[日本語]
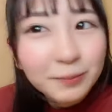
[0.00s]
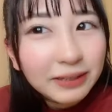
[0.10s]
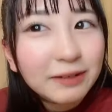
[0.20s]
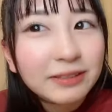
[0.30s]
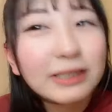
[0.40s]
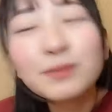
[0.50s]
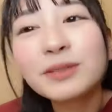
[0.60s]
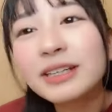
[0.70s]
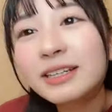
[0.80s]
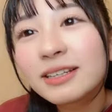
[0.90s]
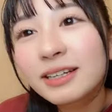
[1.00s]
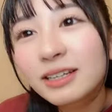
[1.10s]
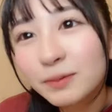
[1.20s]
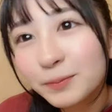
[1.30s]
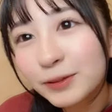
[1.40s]
いね私もできるだ
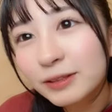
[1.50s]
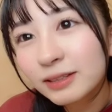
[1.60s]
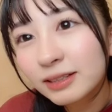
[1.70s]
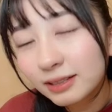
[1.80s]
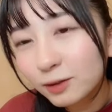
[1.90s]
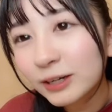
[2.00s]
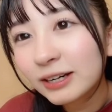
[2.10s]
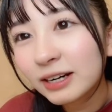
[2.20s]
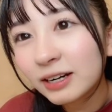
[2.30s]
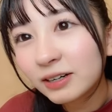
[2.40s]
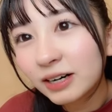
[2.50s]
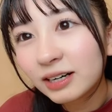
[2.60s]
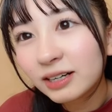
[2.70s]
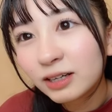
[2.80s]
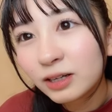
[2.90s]
けもこれからは
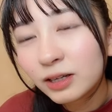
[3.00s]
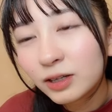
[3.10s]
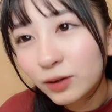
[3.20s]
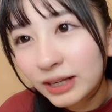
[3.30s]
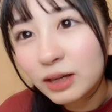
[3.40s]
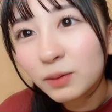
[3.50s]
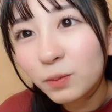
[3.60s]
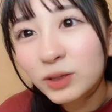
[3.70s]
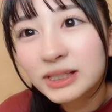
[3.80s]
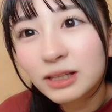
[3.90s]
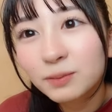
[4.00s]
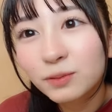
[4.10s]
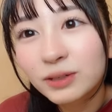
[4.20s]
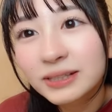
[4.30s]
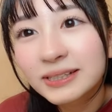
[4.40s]
より
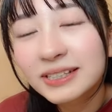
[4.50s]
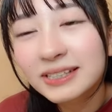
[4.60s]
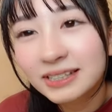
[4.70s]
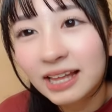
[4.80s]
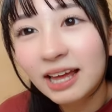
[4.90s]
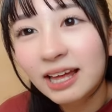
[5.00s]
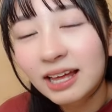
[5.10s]
ポジティブを意識して